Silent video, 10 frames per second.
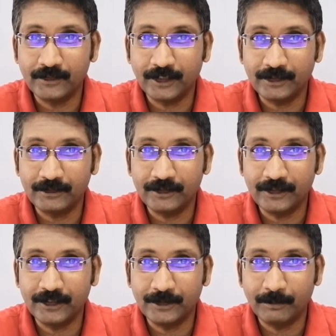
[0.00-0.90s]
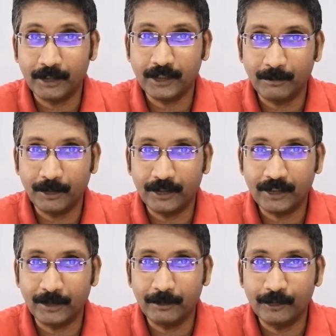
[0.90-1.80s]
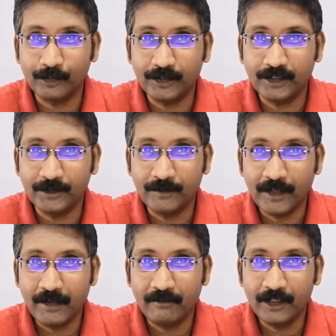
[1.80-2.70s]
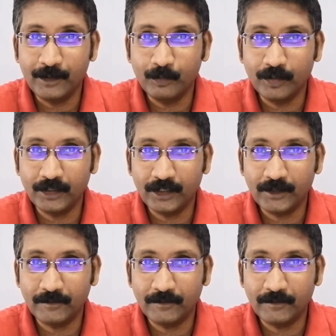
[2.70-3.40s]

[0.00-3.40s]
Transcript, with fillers: சாத்தி வச்சிருந்து பாதுகாப்பா இருக்குன்னு அப்படின்னு சொல்லிட்டு வீடு முழுக்க